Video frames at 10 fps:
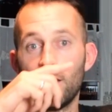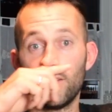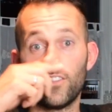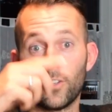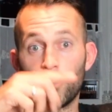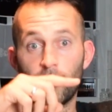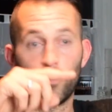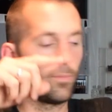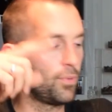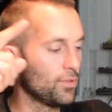von,
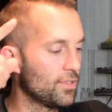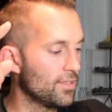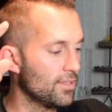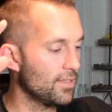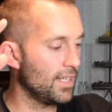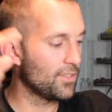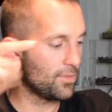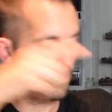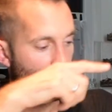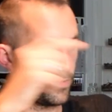von plus,
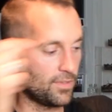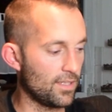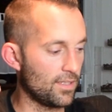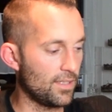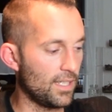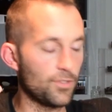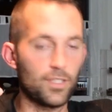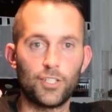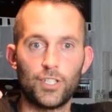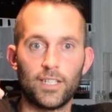also bei unserer
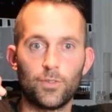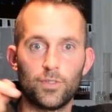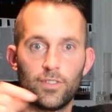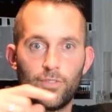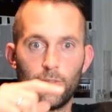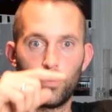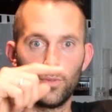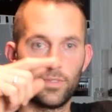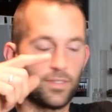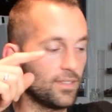Haushaltssteckdose von
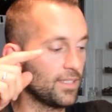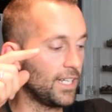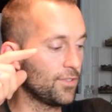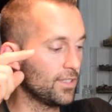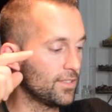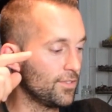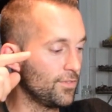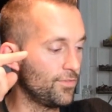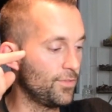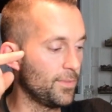plus
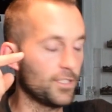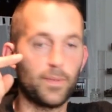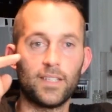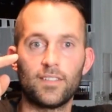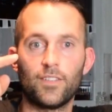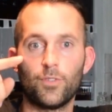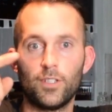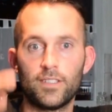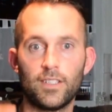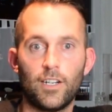325
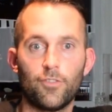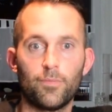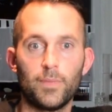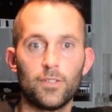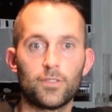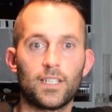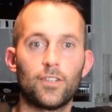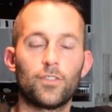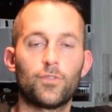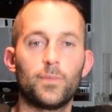Volt auf minus
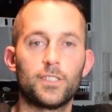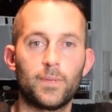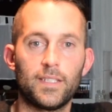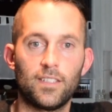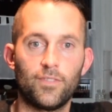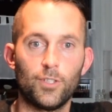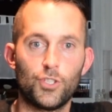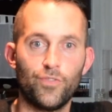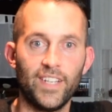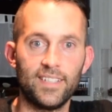325 Volt
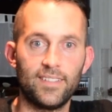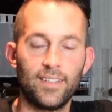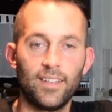schwingt.